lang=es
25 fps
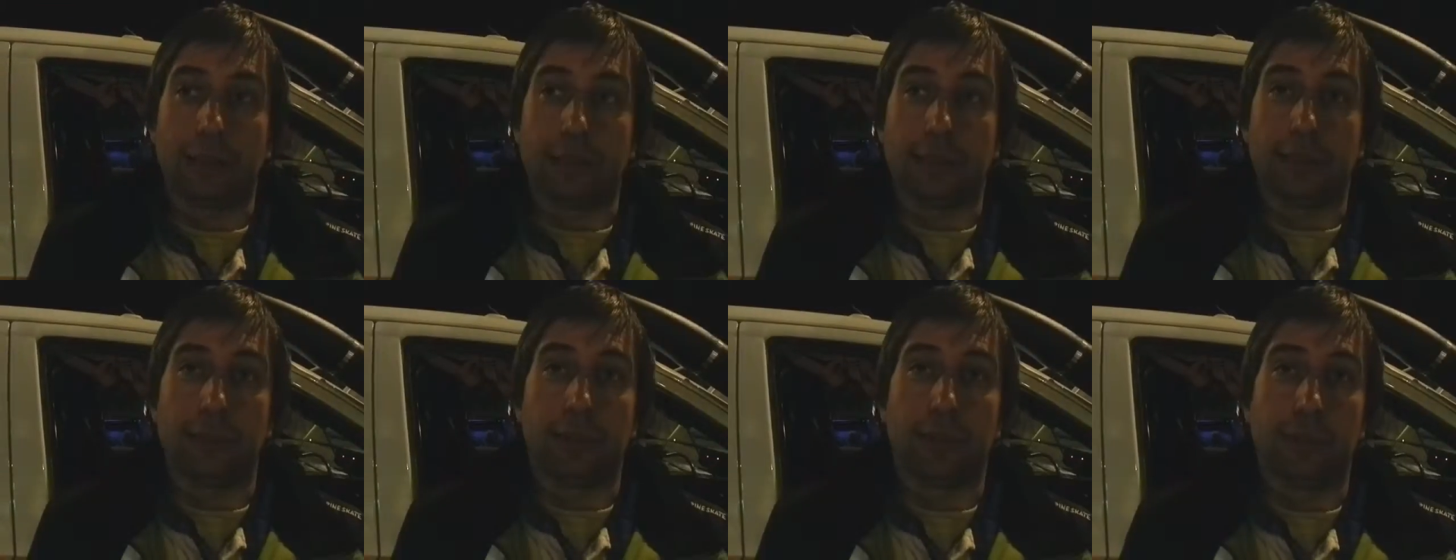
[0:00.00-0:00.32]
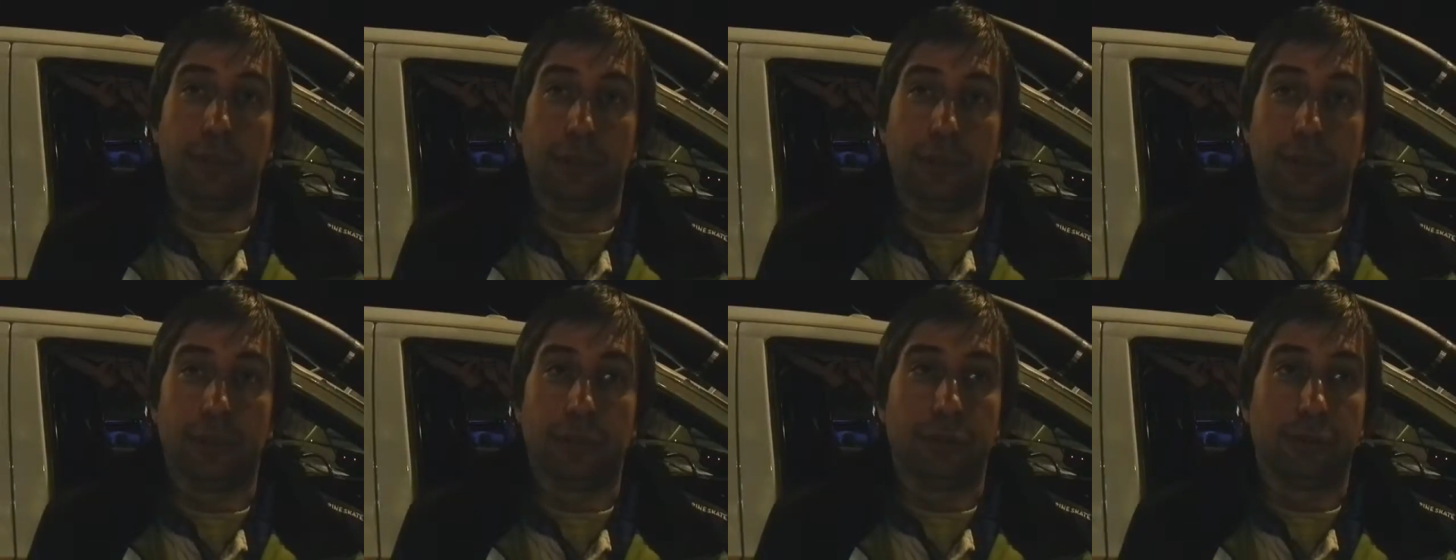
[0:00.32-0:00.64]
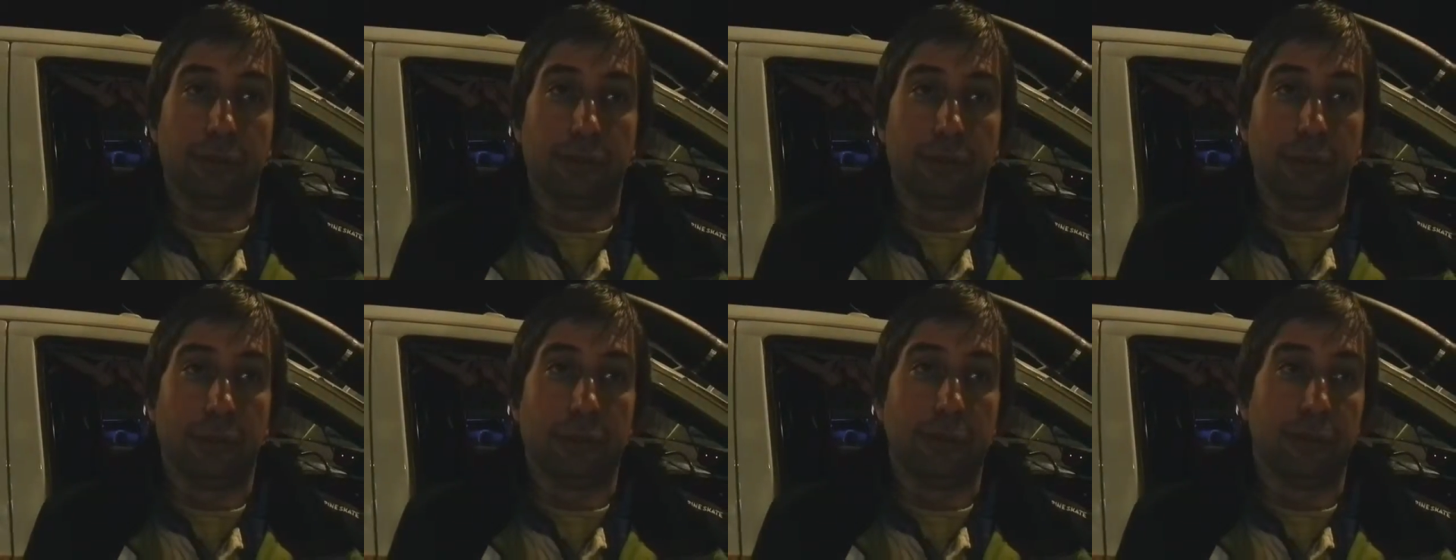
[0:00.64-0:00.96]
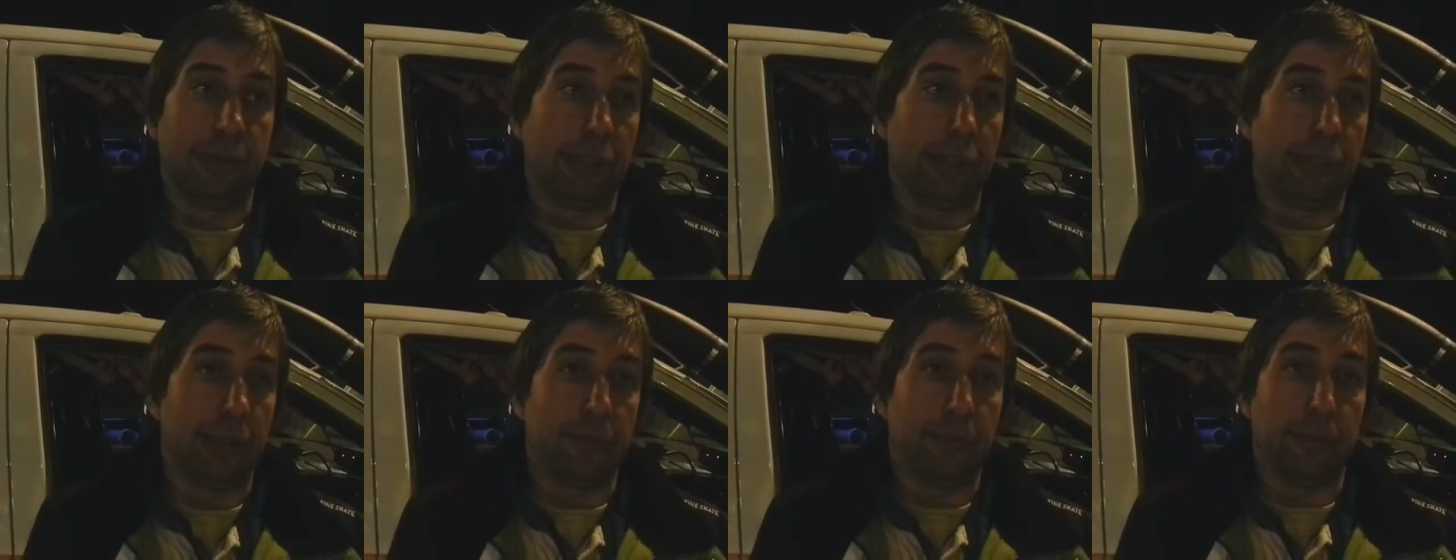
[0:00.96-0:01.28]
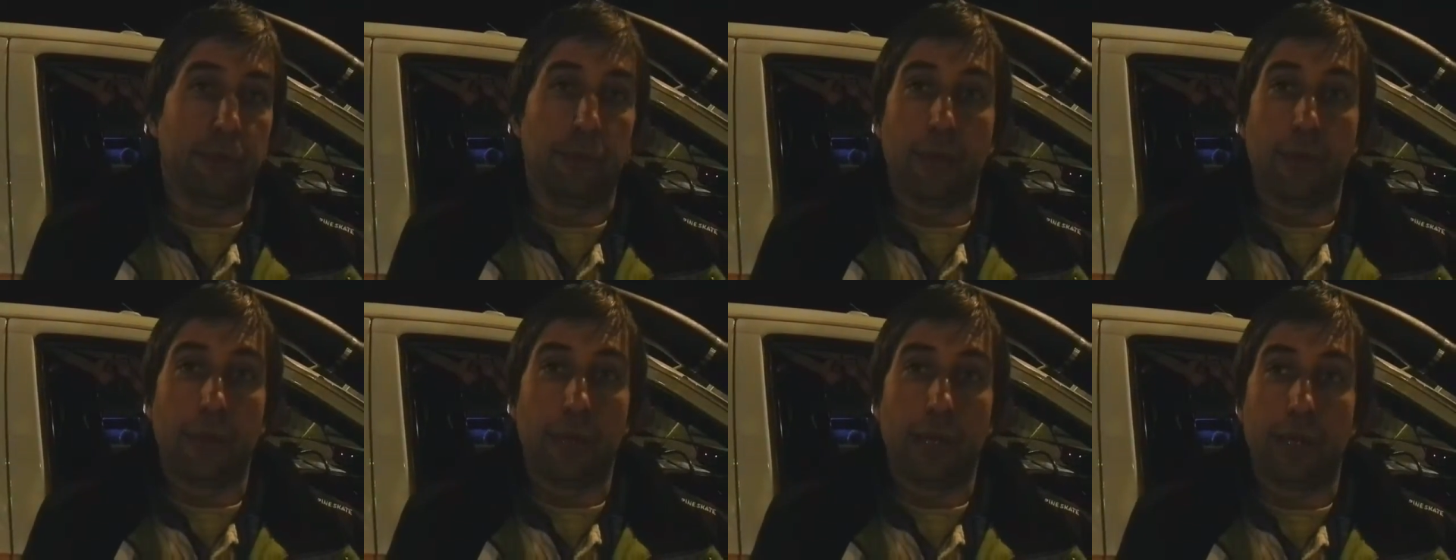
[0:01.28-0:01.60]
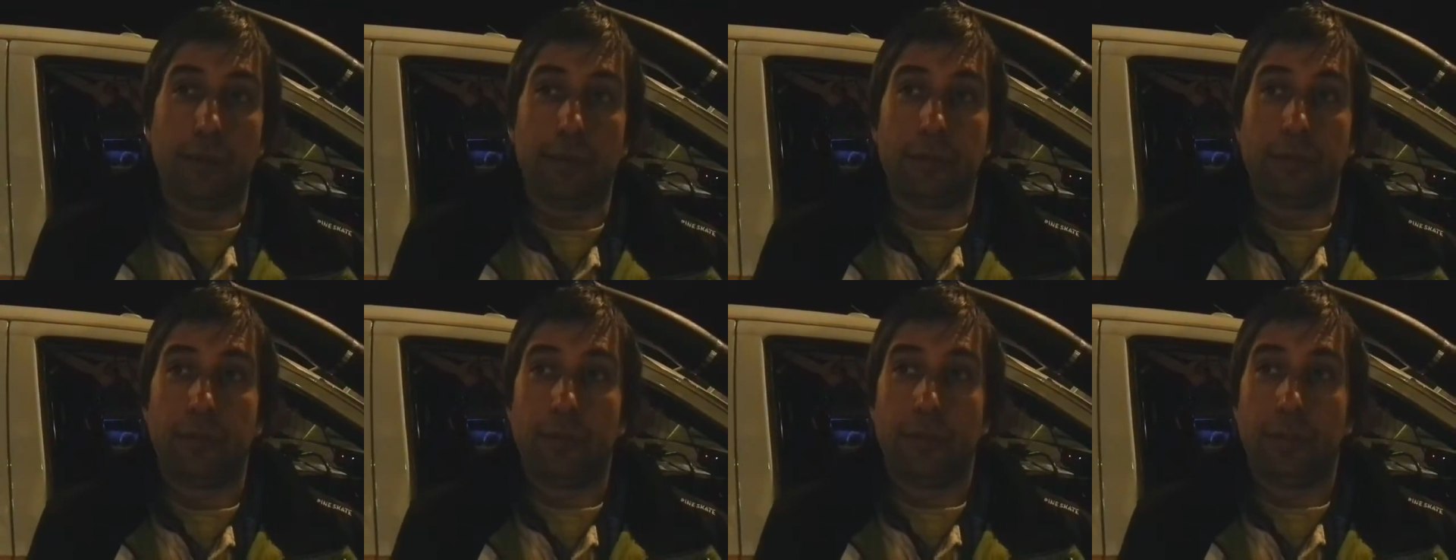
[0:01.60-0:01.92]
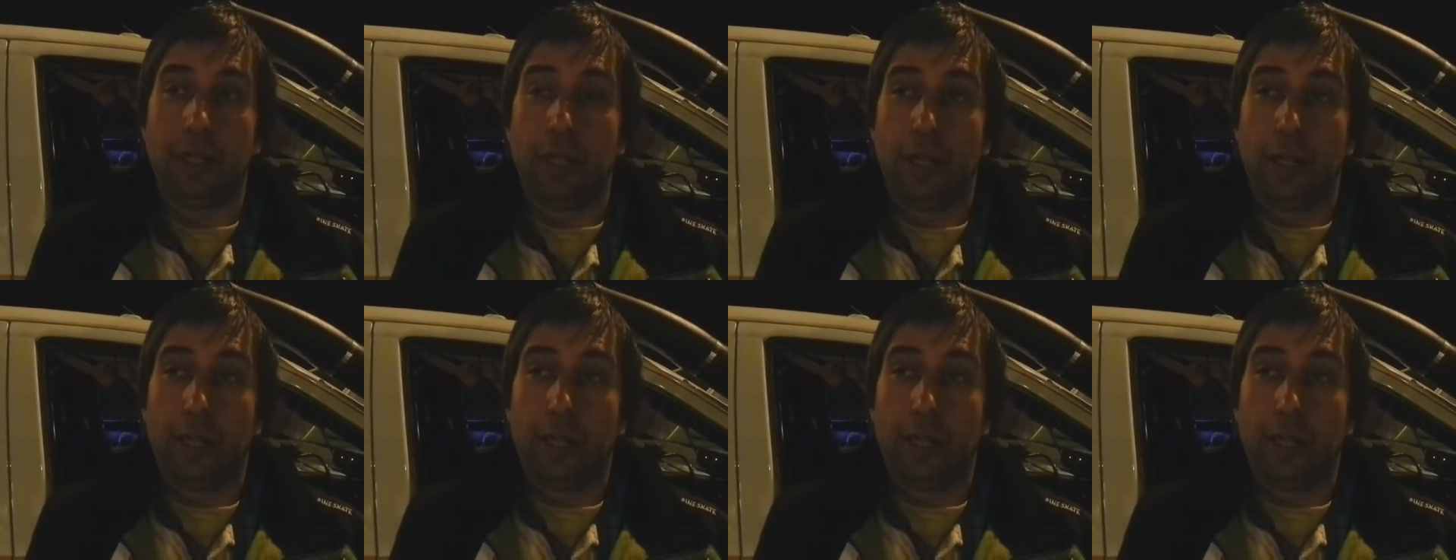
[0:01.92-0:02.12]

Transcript: estamos armando un, equipo nuevo